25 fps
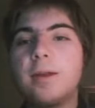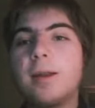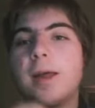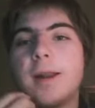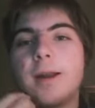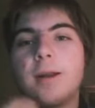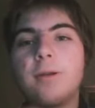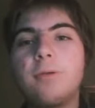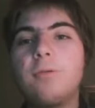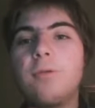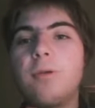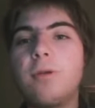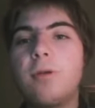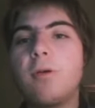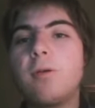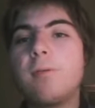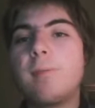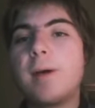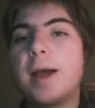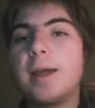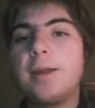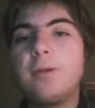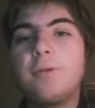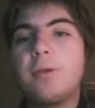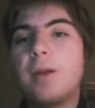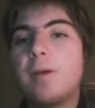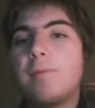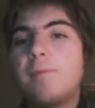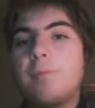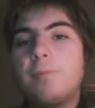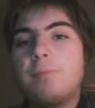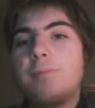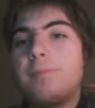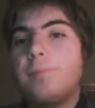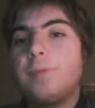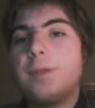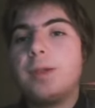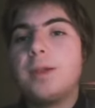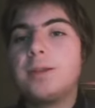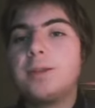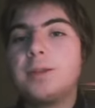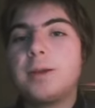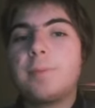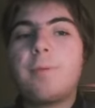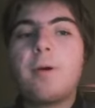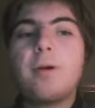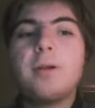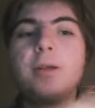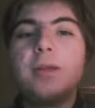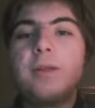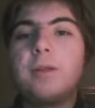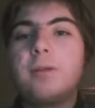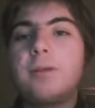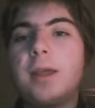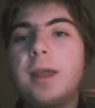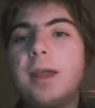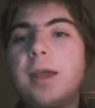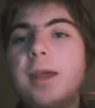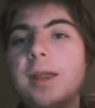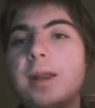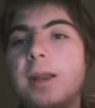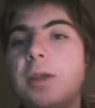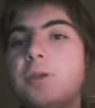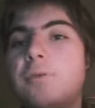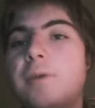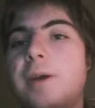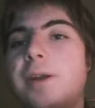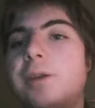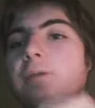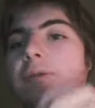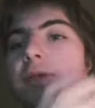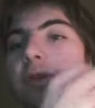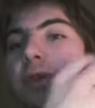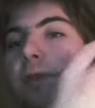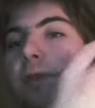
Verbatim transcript: era tutto ormai in una cioè, poi se la Juventus